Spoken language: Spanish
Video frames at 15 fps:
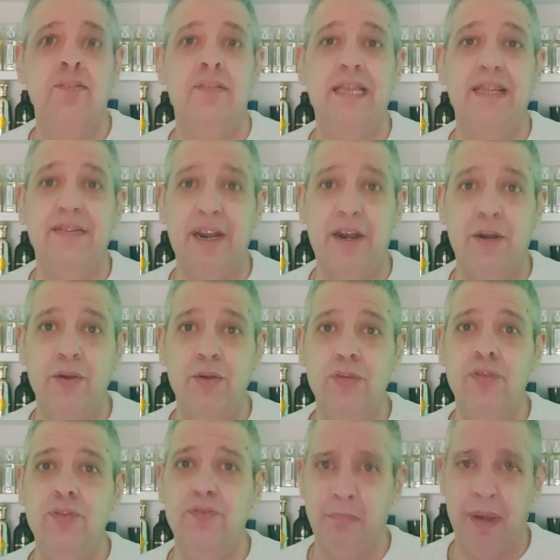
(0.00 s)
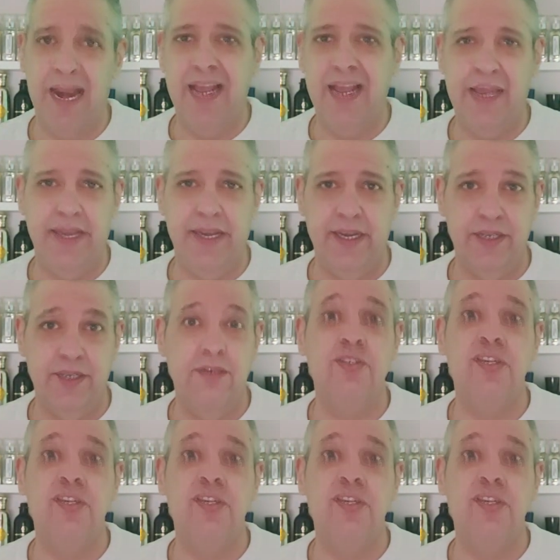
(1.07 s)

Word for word: de Interlude Black Iris.